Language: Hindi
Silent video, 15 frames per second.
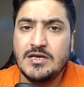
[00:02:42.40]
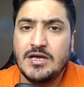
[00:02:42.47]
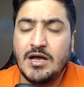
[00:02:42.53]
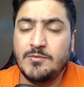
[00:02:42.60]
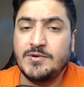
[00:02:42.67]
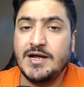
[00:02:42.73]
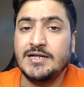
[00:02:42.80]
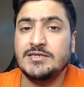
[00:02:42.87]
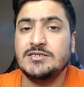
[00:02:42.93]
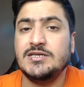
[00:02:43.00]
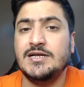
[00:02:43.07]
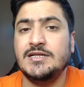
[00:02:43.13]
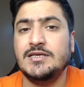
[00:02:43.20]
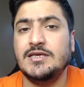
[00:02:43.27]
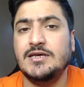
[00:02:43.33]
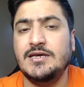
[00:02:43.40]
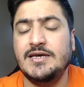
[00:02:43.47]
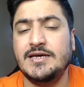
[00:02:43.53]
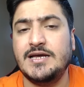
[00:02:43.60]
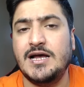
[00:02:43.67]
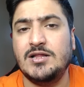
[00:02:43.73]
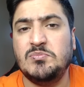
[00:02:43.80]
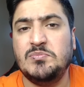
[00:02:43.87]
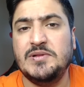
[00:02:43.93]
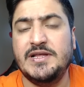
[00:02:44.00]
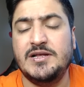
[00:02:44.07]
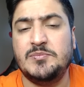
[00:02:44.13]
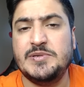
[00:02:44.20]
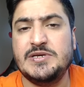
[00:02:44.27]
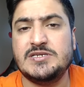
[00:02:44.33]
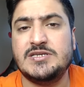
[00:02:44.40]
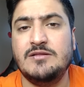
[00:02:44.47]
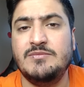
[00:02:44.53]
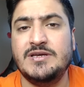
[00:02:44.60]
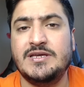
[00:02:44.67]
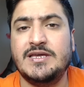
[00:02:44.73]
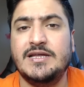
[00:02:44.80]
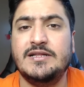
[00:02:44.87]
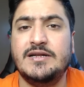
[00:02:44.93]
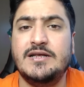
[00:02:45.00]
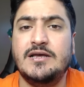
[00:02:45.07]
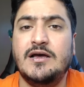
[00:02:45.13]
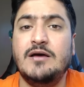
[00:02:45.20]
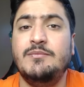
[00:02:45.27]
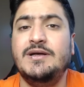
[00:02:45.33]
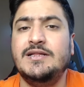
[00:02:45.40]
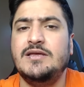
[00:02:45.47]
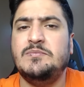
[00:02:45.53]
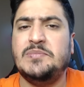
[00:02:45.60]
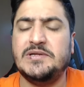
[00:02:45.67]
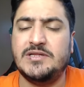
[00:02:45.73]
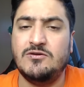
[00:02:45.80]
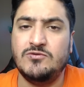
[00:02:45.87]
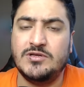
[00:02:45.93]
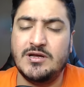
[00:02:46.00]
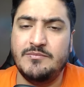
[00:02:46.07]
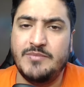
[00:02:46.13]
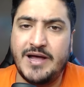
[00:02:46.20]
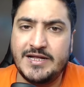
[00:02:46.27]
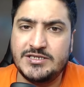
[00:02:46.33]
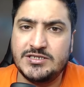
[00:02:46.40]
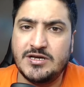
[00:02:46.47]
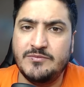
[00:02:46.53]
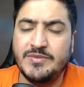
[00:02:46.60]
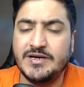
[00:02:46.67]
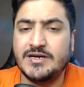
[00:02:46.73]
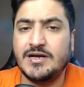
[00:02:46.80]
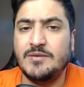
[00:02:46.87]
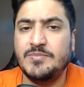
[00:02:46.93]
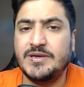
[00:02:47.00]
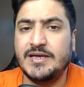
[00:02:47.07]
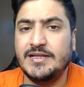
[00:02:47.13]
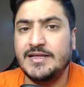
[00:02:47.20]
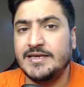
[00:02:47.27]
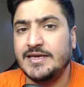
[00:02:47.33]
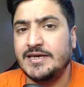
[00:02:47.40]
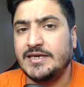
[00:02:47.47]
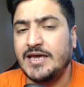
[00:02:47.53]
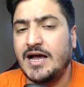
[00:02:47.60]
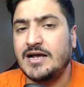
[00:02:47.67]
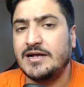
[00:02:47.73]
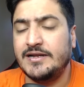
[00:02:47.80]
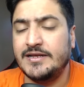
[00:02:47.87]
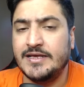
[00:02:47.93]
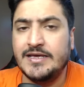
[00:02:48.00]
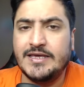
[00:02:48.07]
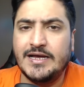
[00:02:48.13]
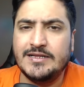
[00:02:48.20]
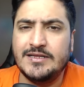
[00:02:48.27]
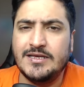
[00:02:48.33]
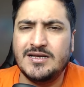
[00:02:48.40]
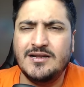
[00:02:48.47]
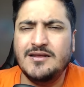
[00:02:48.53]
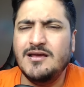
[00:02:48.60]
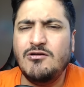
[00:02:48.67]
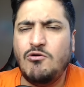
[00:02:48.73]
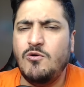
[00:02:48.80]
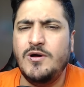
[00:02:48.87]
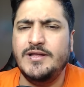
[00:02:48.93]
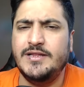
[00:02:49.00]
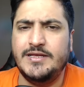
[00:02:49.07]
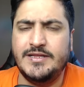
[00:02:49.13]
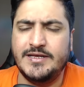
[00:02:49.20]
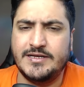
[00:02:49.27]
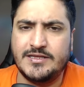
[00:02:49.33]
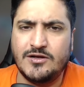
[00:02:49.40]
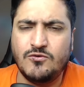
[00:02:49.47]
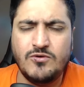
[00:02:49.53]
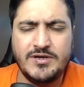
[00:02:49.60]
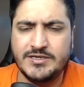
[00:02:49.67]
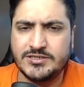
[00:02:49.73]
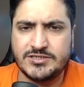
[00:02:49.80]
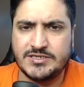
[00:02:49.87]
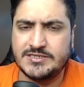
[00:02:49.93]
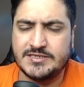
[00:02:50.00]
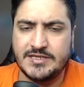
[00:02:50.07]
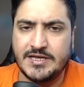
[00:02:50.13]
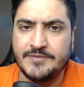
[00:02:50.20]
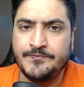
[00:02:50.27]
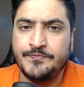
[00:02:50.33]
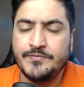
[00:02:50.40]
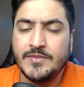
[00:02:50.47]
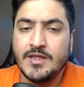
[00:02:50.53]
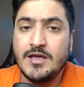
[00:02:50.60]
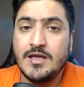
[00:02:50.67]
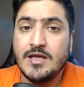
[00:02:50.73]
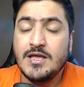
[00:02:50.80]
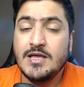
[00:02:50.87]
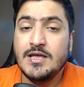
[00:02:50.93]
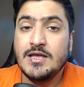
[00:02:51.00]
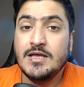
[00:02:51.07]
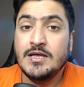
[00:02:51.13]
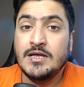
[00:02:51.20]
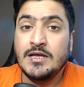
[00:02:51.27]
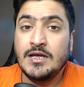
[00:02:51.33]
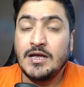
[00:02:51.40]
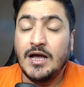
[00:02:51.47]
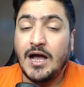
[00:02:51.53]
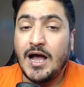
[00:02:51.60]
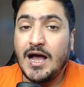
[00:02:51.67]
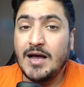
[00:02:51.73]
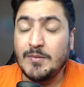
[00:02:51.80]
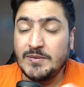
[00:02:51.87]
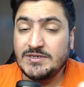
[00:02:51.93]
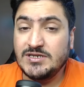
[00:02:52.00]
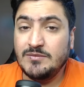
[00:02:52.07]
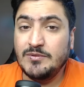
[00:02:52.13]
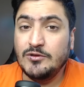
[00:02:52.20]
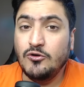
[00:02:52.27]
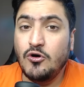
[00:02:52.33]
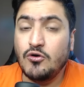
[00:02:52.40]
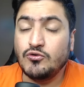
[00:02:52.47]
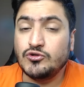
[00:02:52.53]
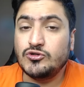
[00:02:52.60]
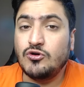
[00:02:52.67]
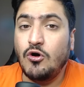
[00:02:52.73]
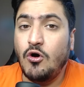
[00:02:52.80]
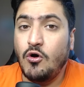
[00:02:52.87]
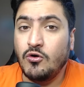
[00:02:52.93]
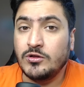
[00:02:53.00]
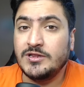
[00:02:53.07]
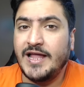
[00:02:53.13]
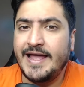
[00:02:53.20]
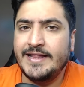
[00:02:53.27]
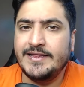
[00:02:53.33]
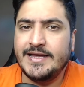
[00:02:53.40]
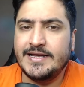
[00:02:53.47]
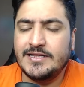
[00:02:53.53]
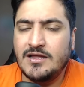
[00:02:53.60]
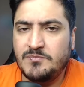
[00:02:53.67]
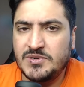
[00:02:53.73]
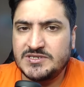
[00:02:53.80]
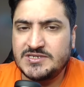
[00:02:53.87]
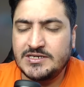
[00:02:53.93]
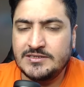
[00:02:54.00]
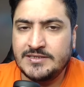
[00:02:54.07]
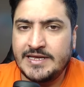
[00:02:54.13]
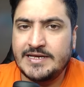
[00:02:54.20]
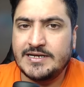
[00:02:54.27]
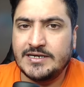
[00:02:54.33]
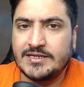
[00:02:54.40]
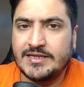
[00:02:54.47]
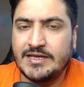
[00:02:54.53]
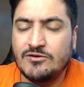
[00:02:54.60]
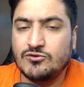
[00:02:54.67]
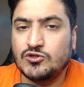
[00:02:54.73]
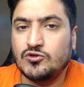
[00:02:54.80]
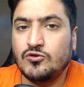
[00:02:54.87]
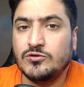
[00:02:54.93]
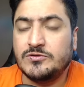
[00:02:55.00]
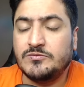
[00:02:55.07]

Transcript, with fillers: अफगानिस्तान के एक आध प्लेयर पीएसएल में खेल रहे हैं हमें नहीं पता उनका मैच कब है कब खेलेंगे क्या करेंगे क्या नहीं करेंगे कोई नहीं देखता कोई इंटरेस्ट नहीं अब जब लोग उसको ऑनलाइन देखना पसंद नहीं करते उसको